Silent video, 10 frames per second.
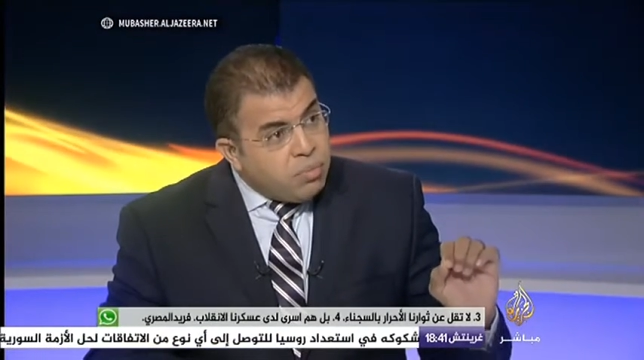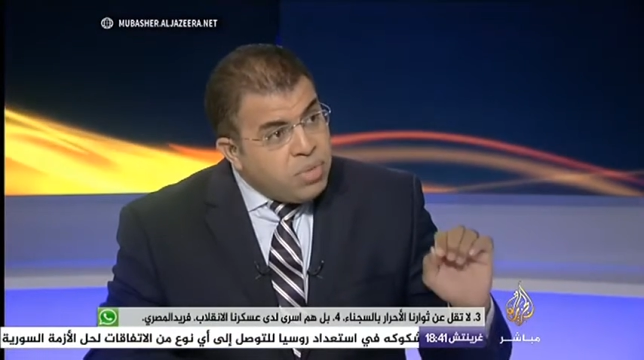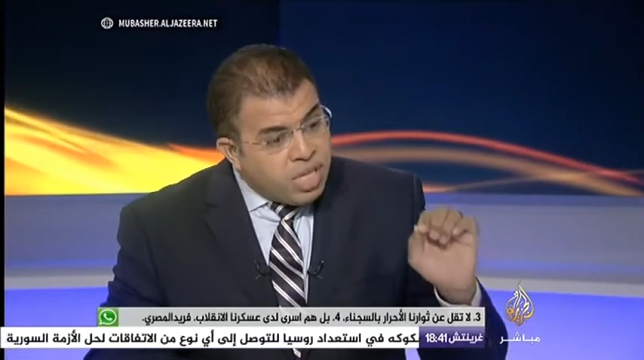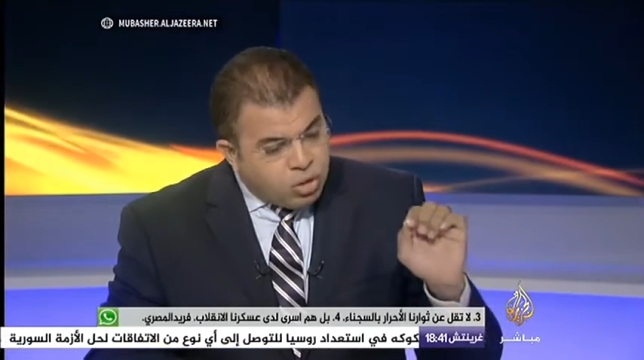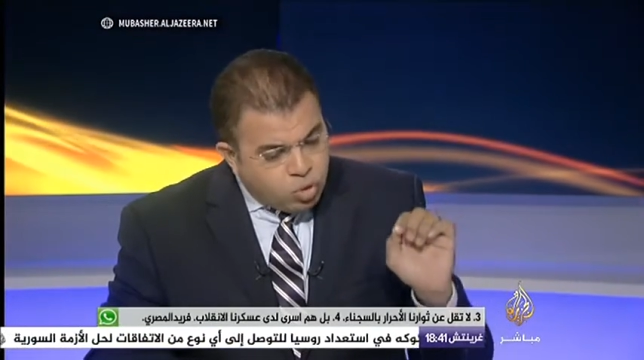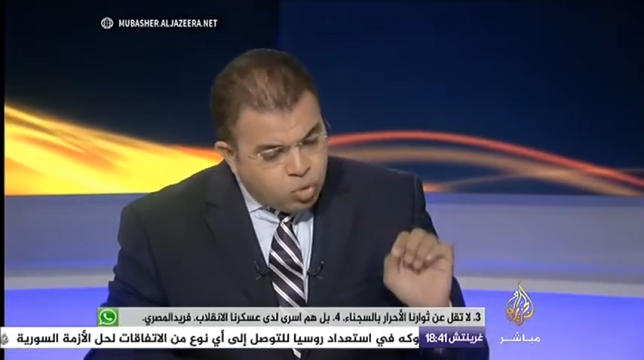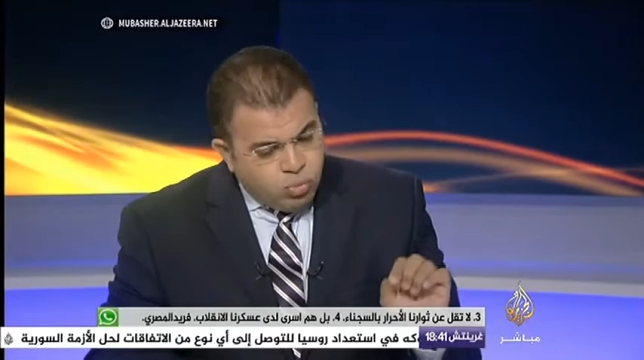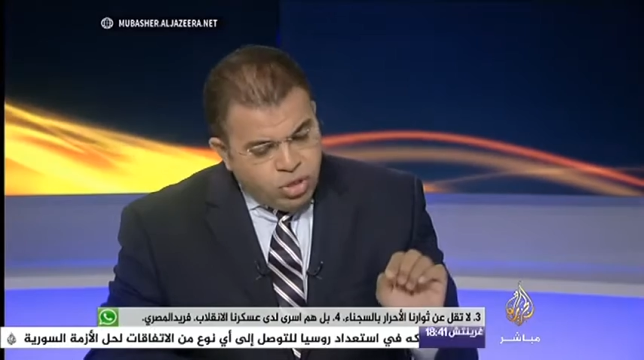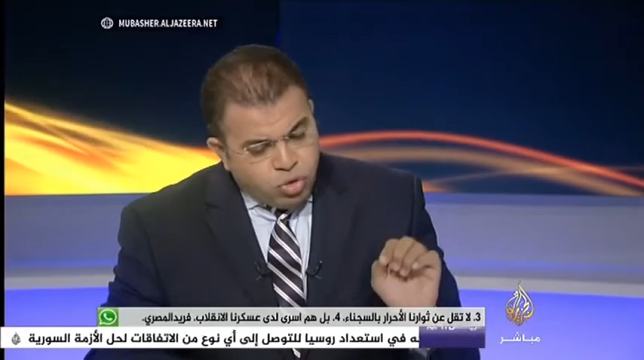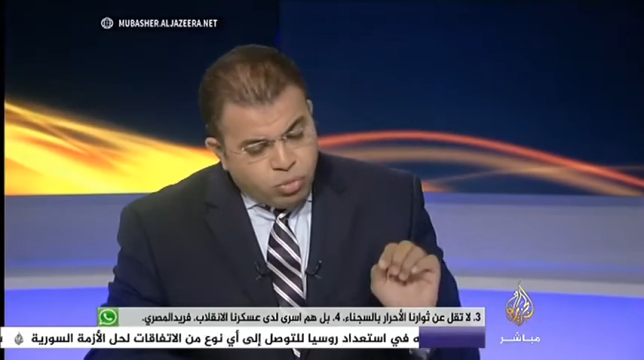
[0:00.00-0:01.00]
من
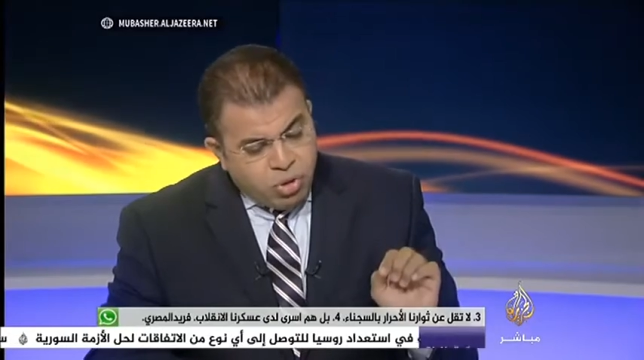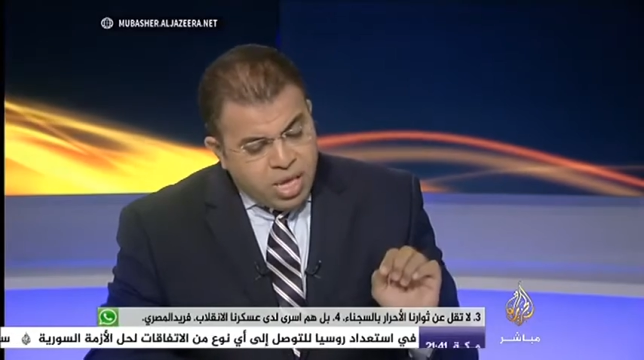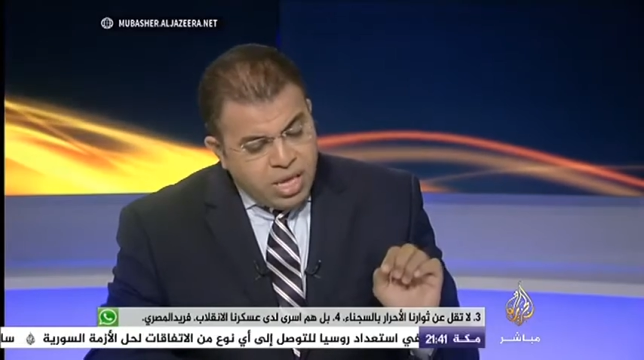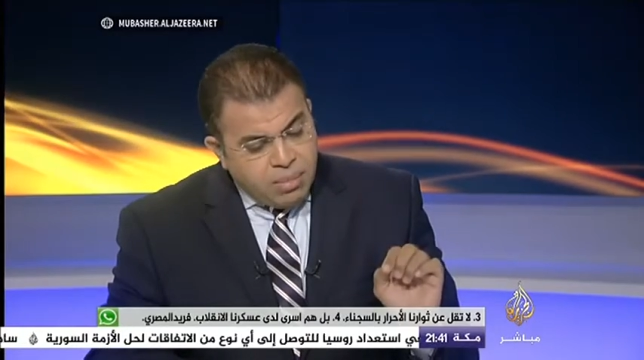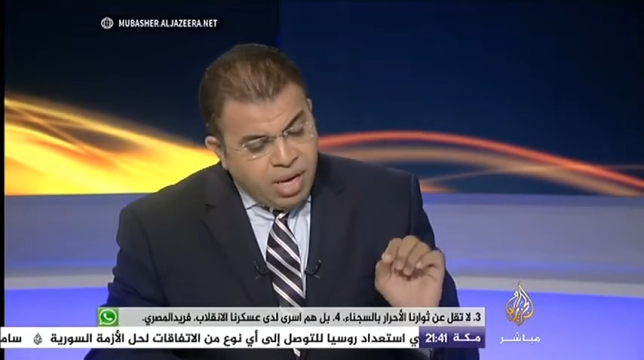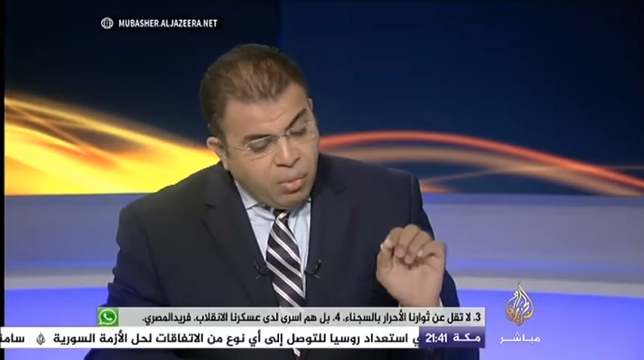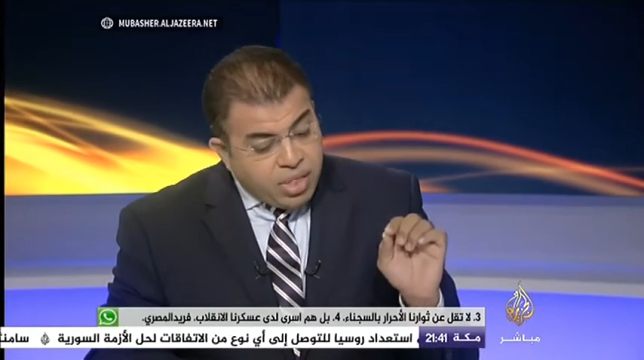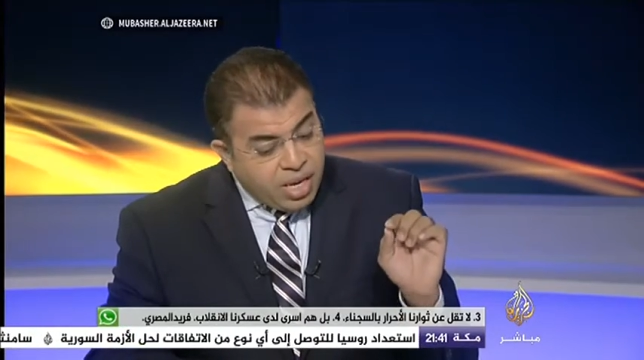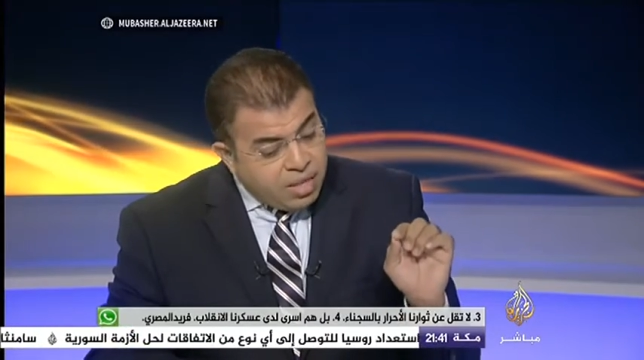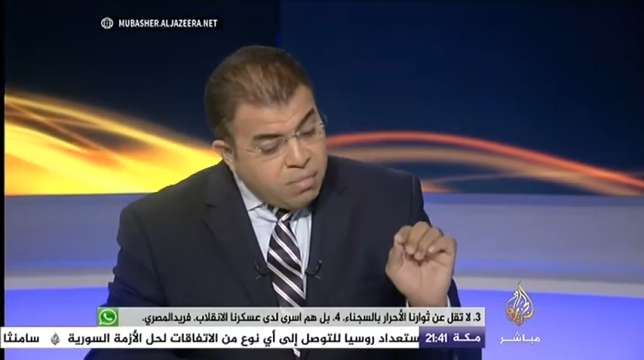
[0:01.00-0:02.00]
الرسوم الجمركية بنحو
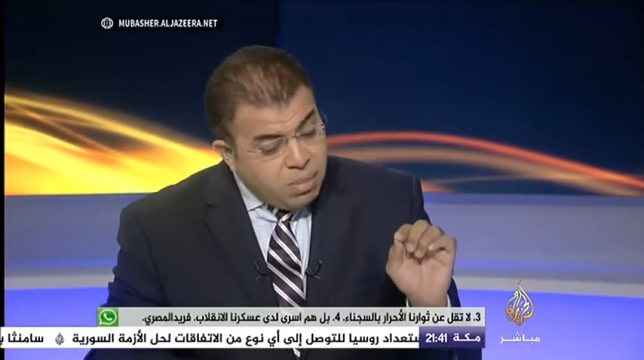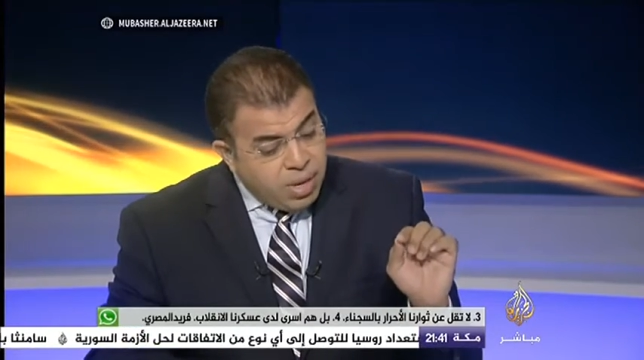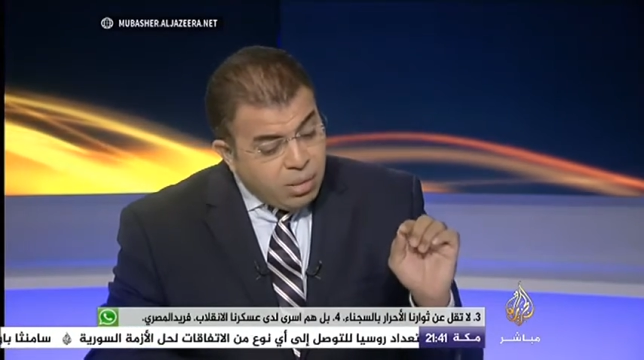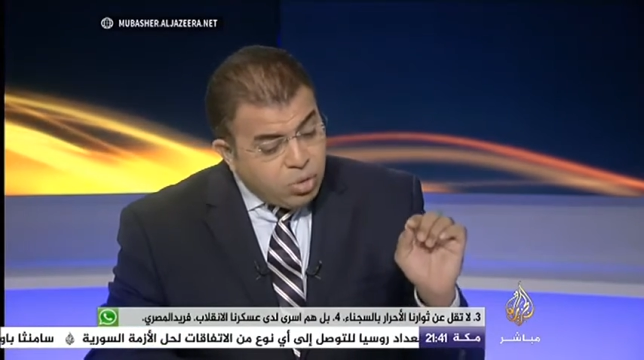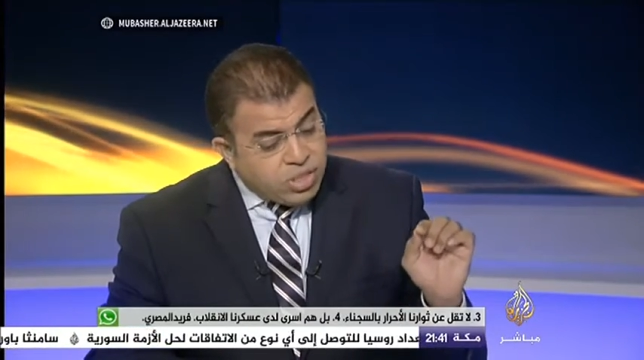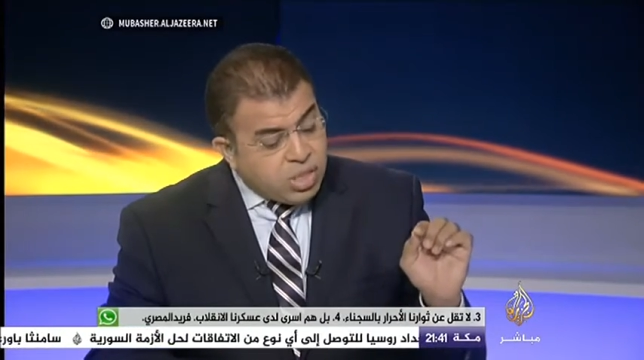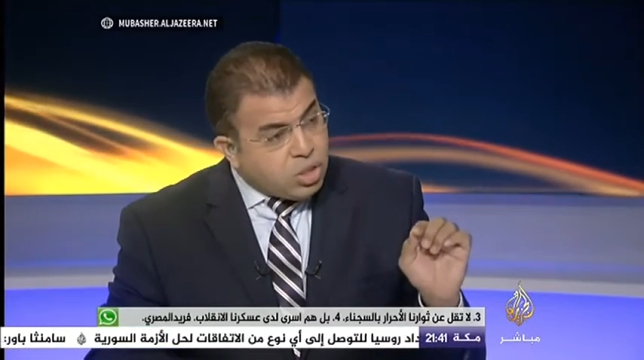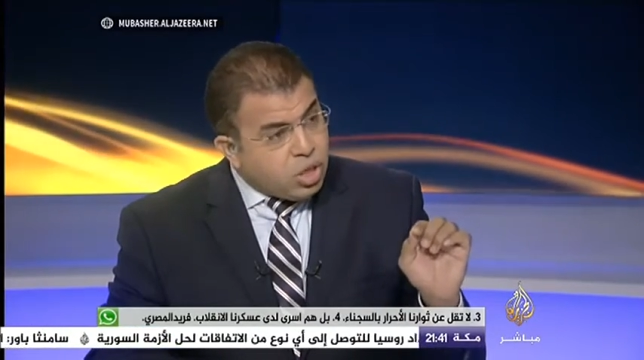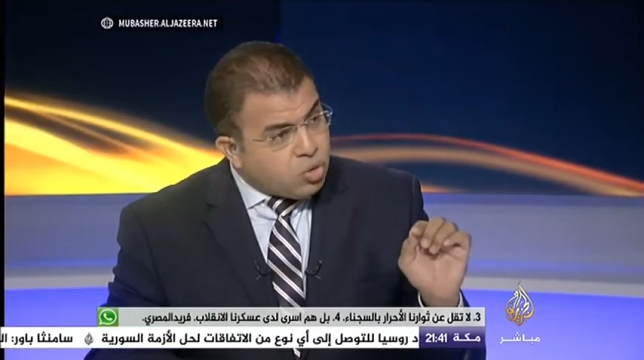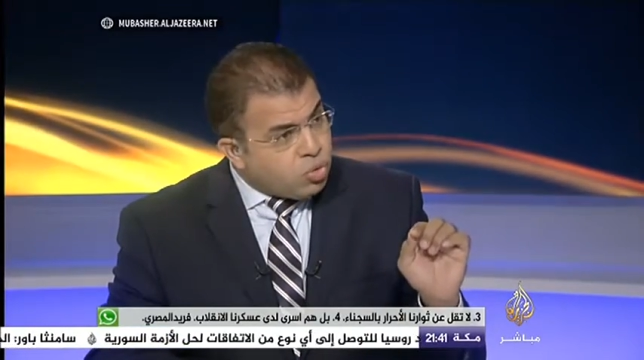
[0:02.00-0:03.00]
30% لمدة
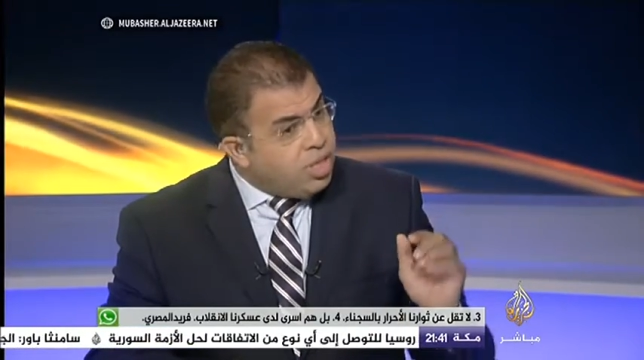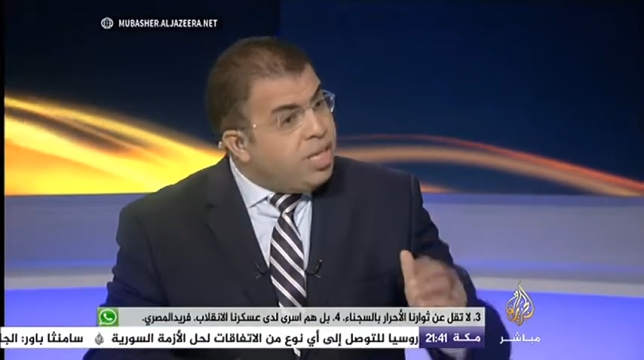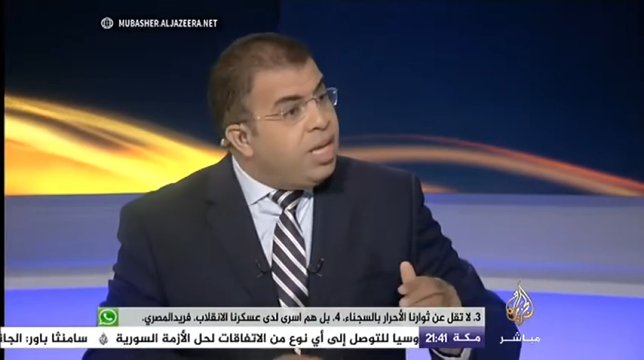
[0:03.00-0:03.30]
ستة أشهر